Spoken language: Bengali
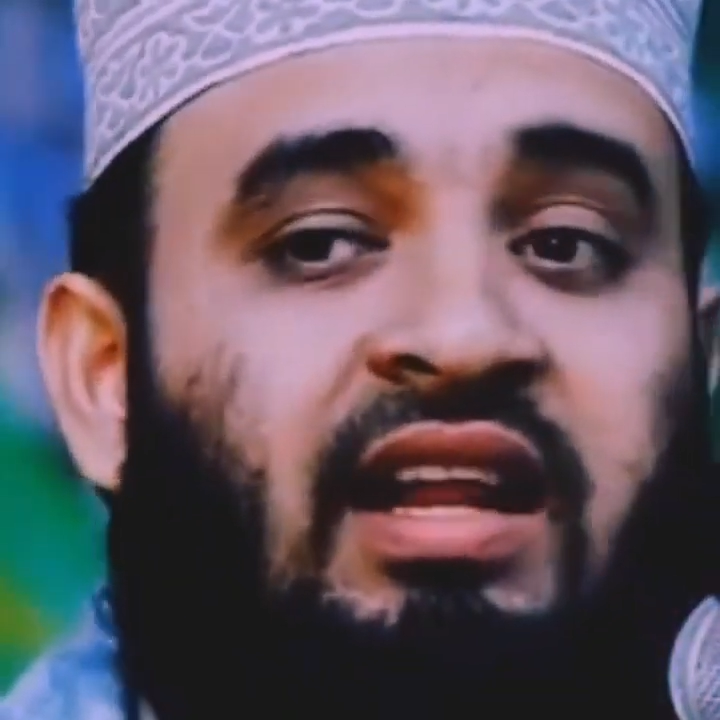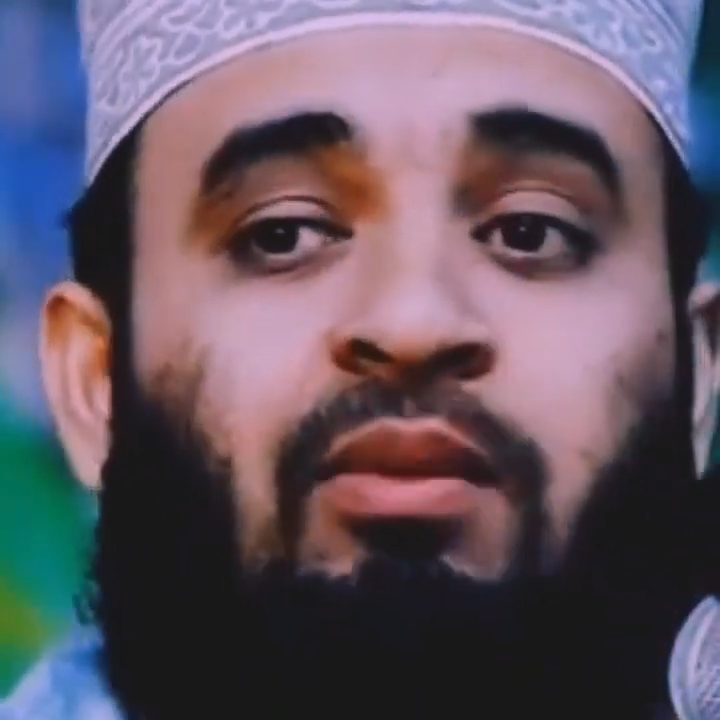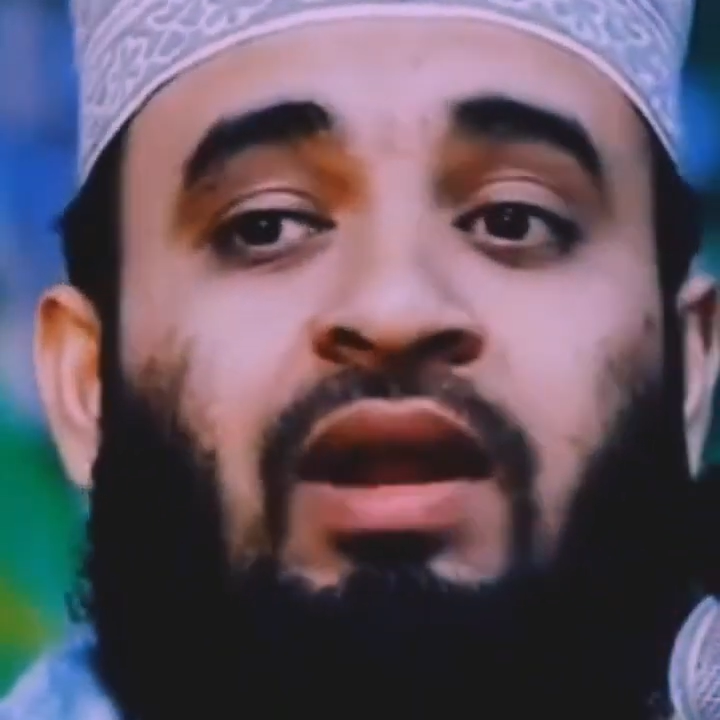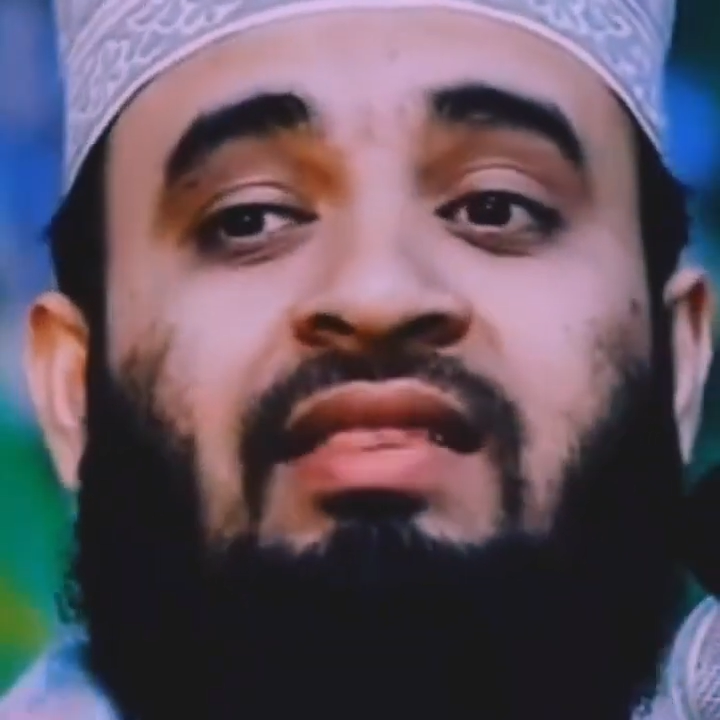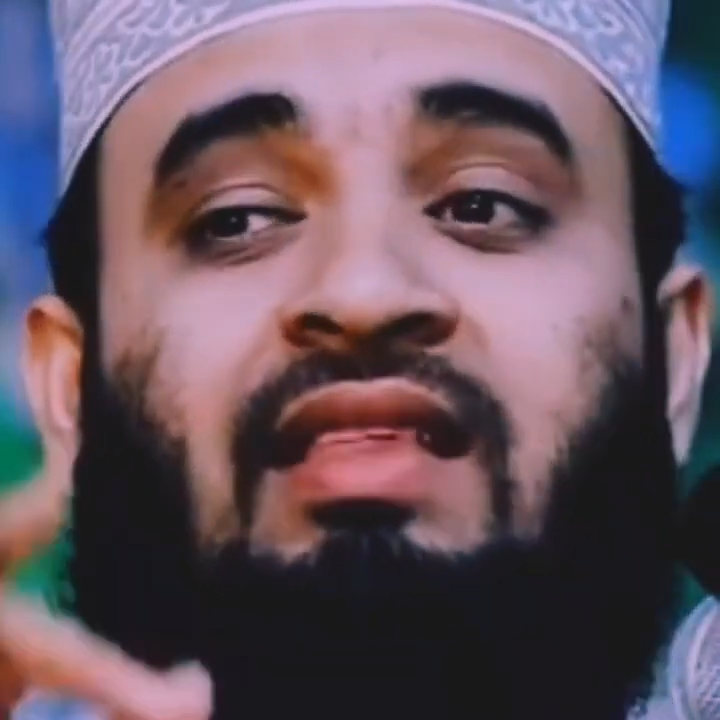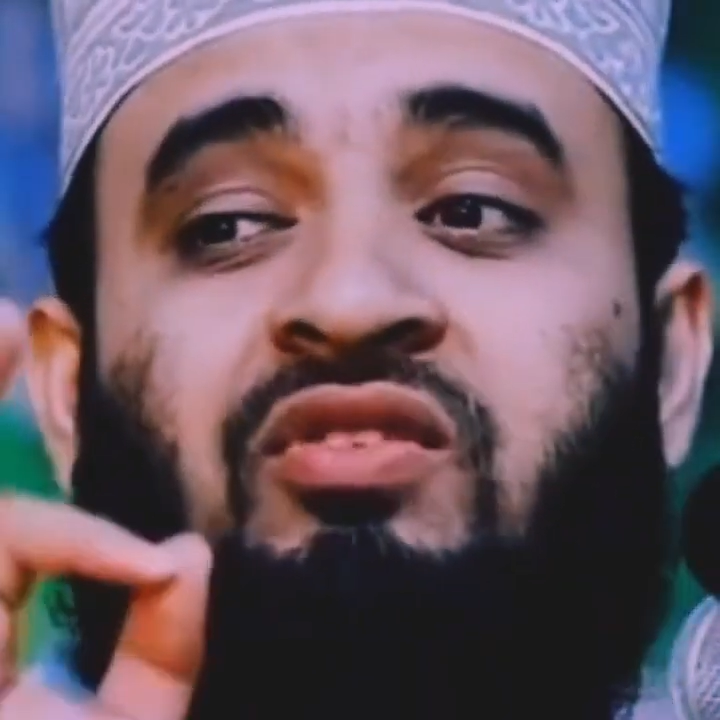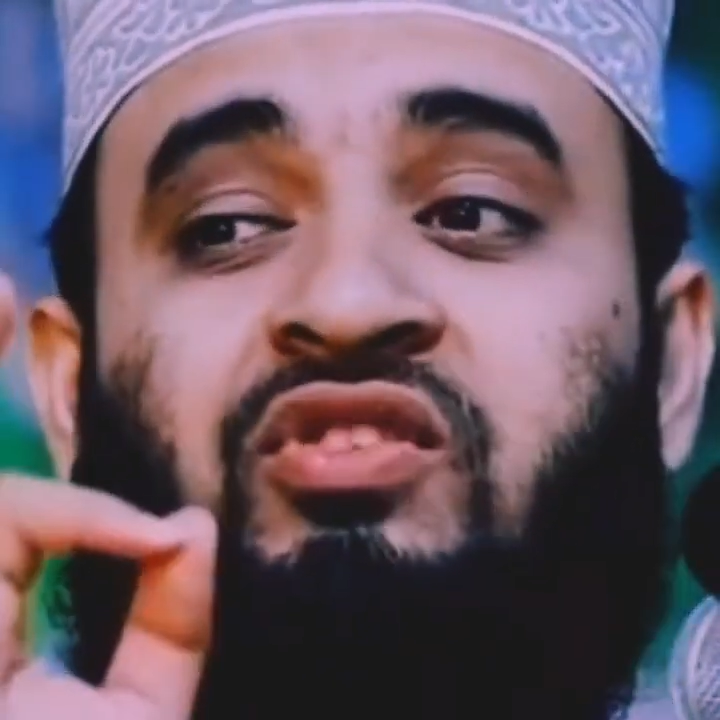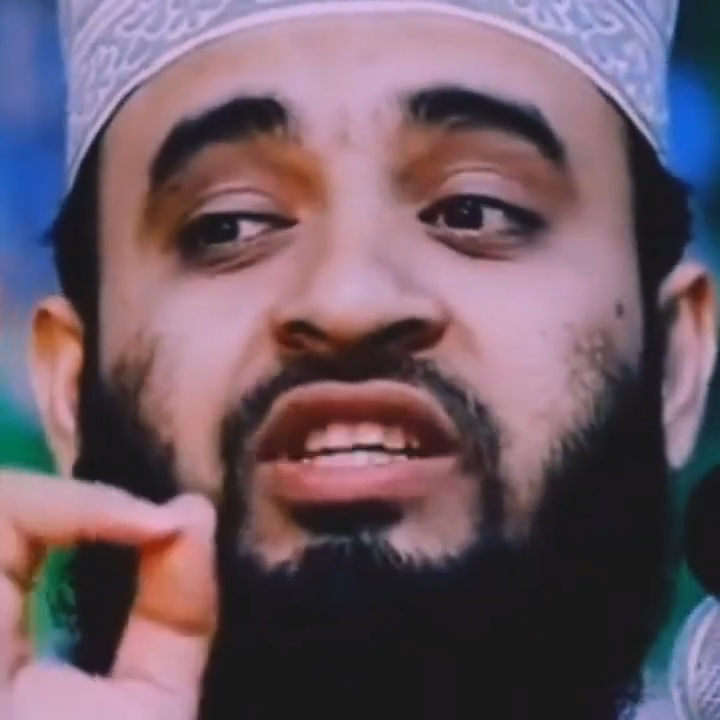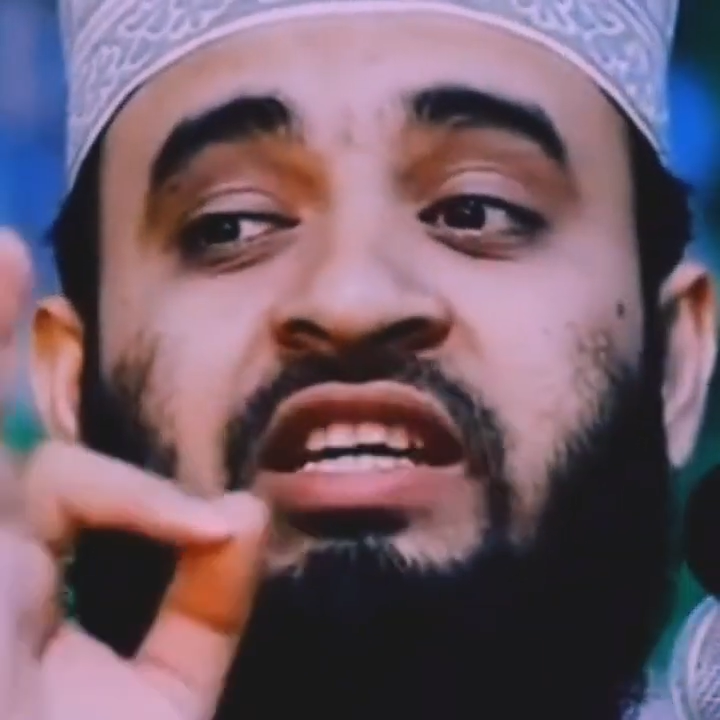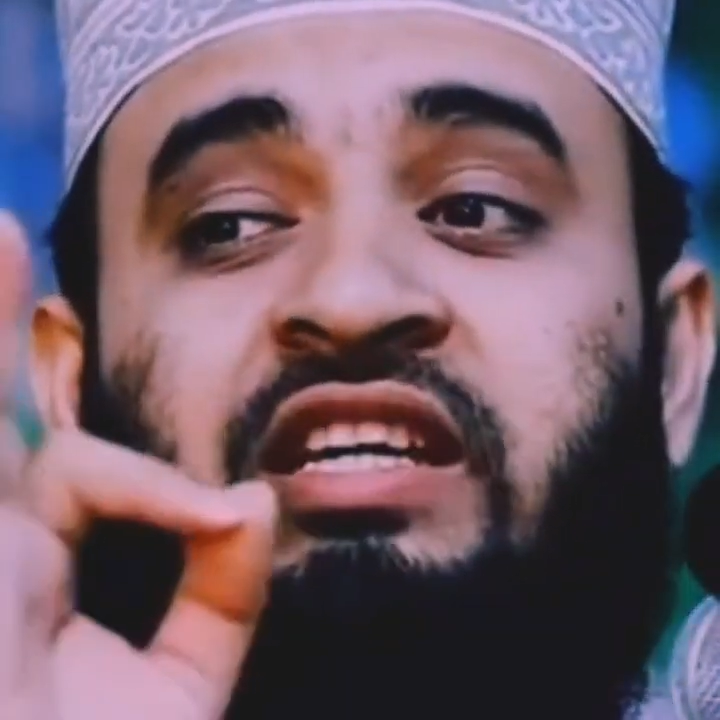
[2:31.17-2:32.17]
এটা বলে
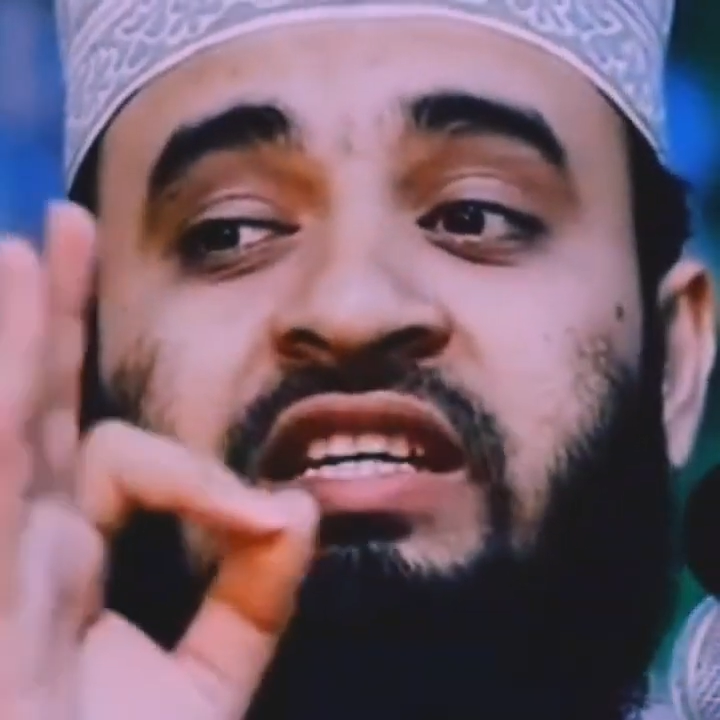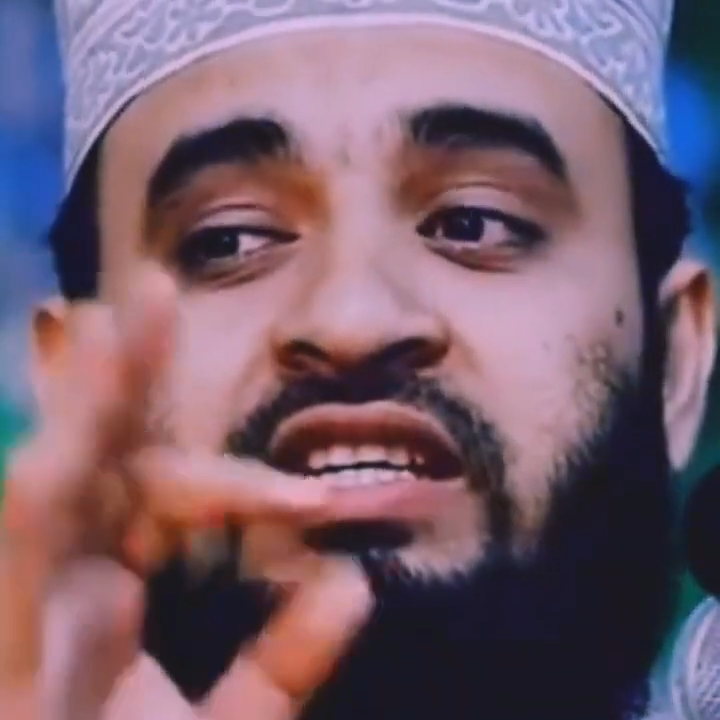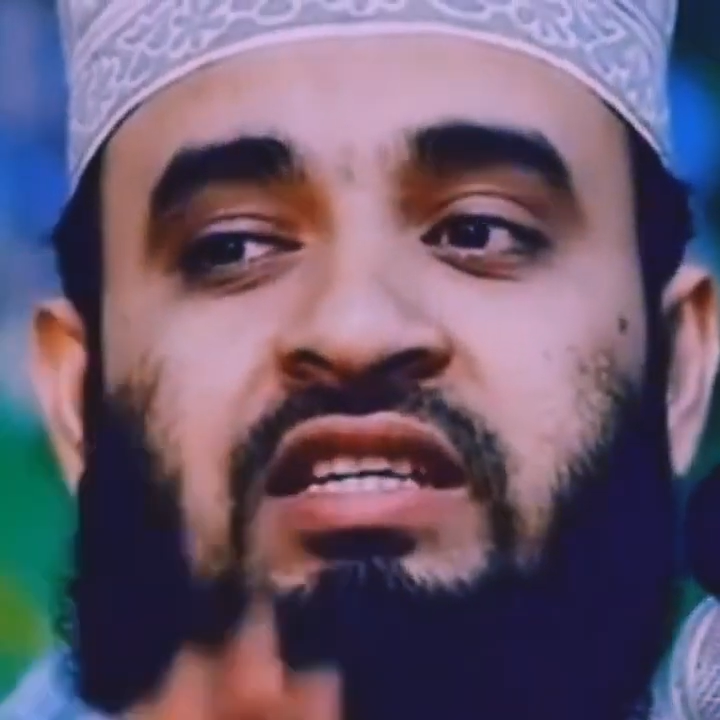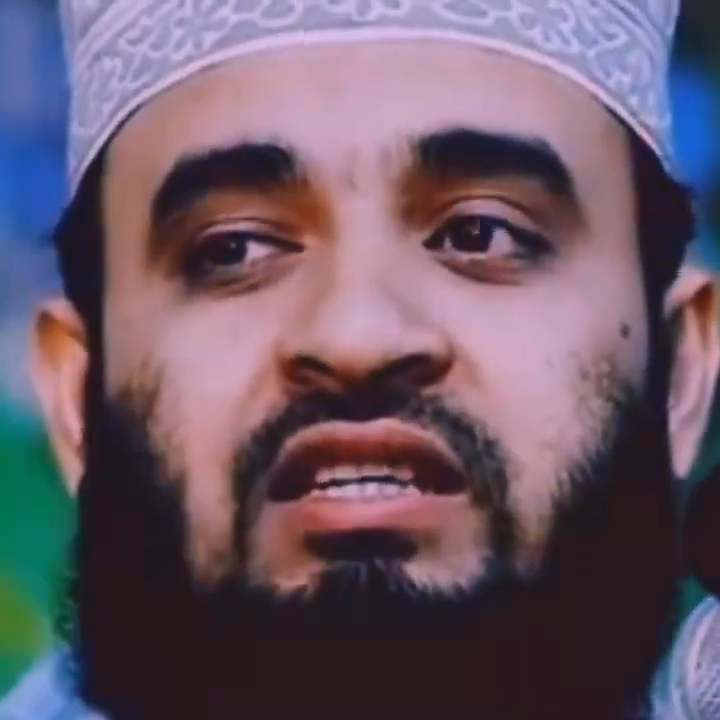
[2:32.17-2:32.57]
তানসির